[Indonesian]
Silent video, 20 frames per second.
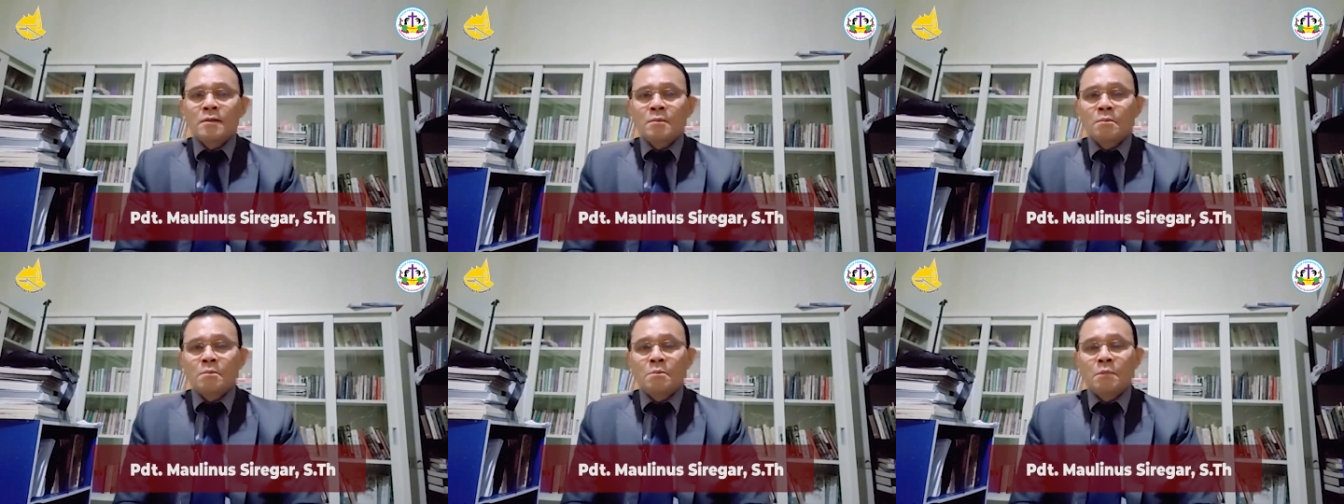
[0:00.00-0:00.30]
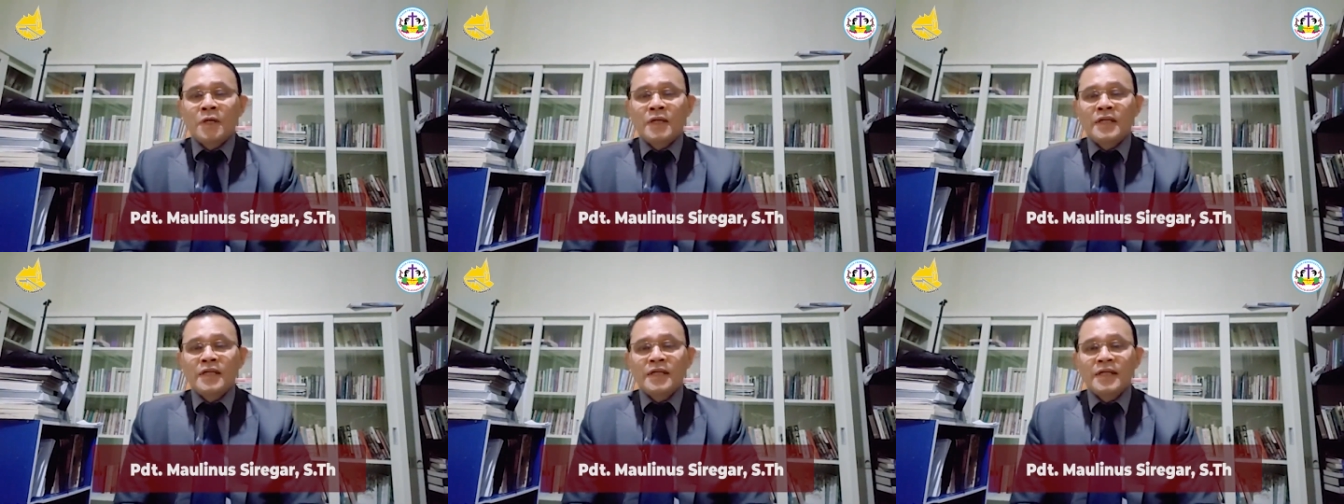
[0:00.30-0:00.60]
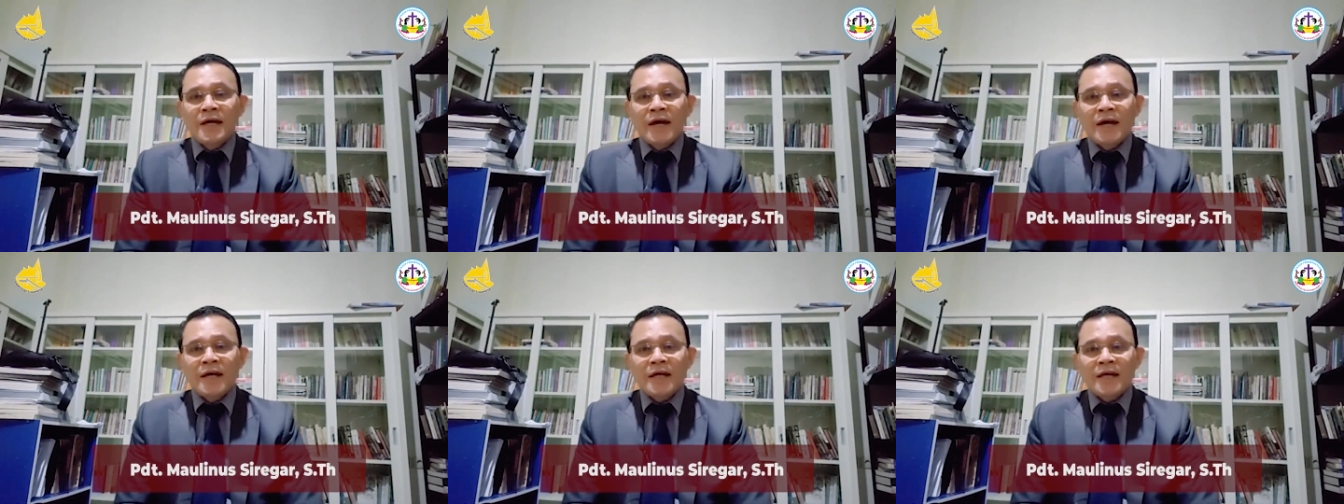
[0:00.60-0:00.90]

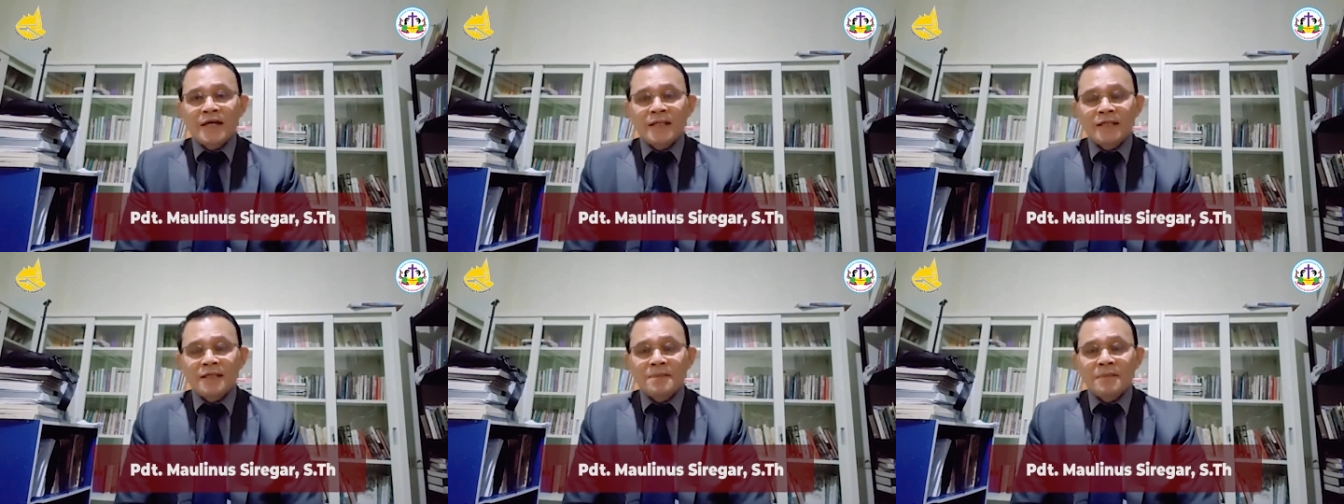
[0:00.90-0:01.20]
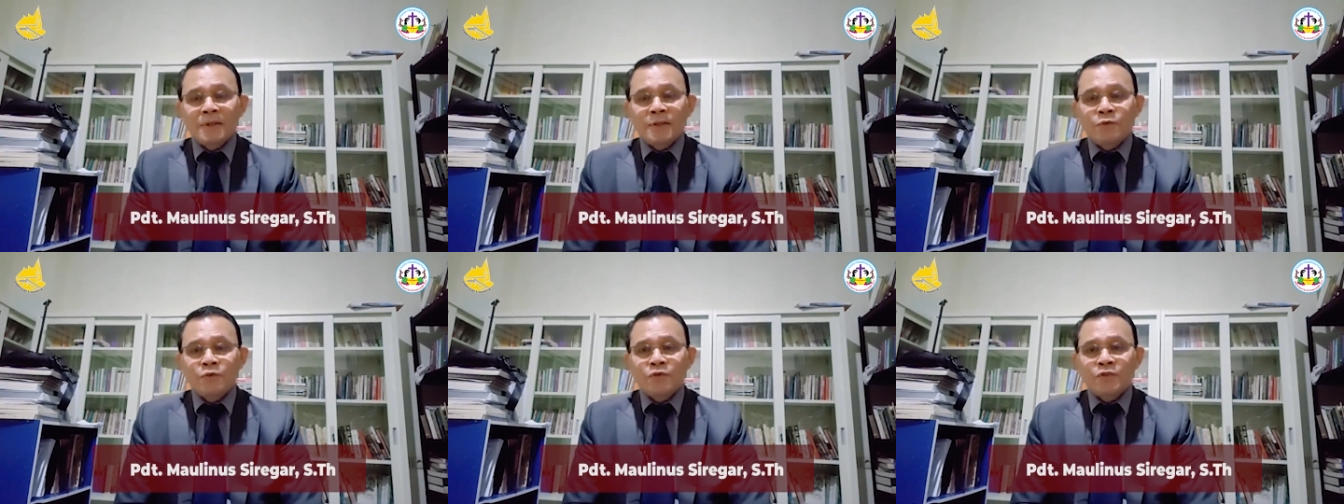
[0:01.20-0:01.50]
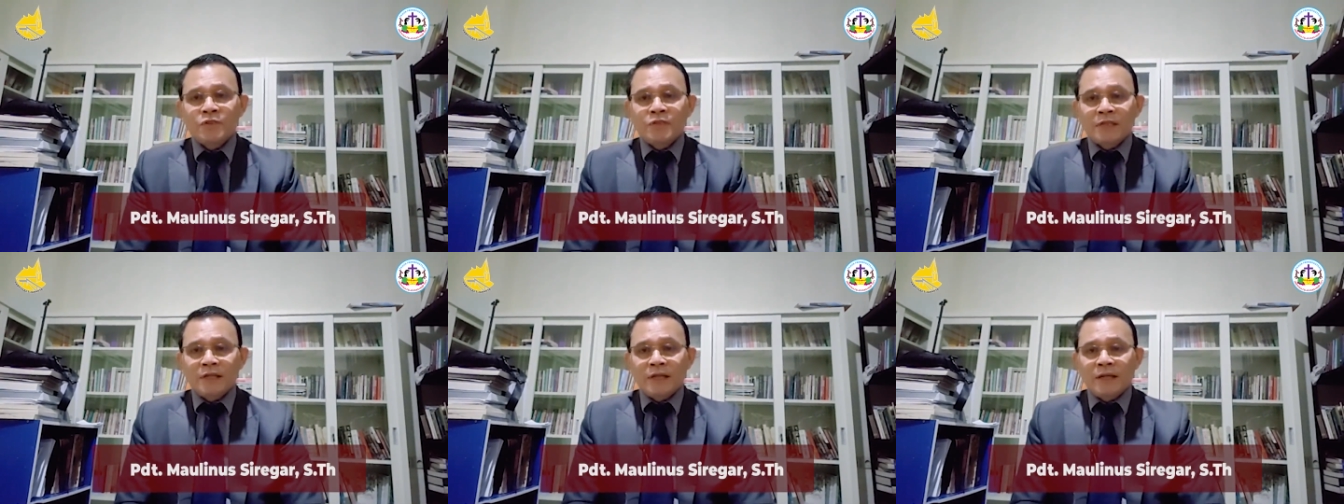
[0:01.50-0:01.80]
menyinari hati
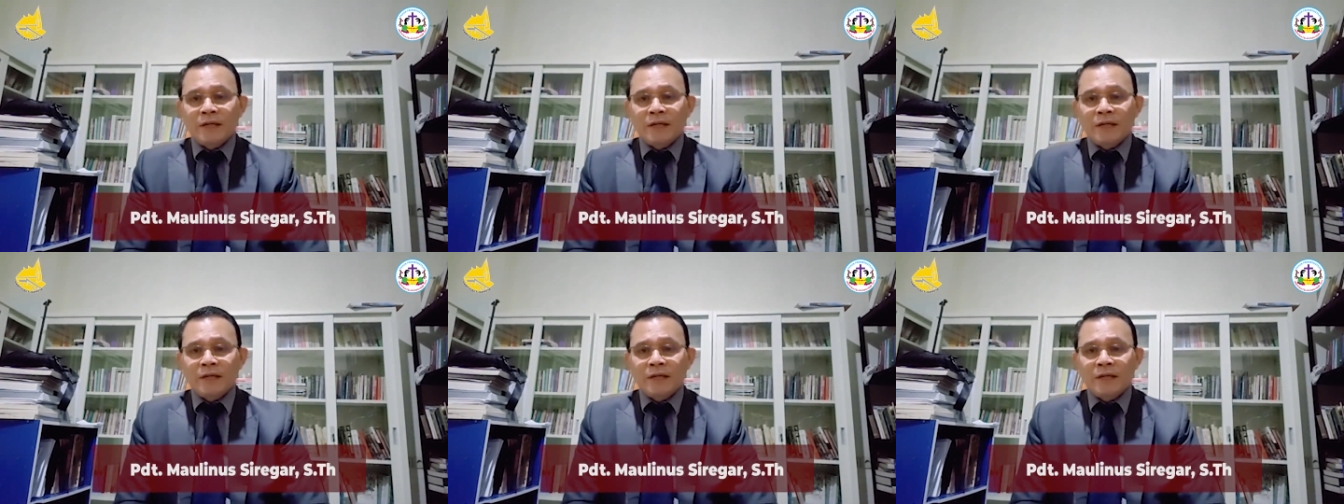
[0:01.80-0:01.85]
manusia,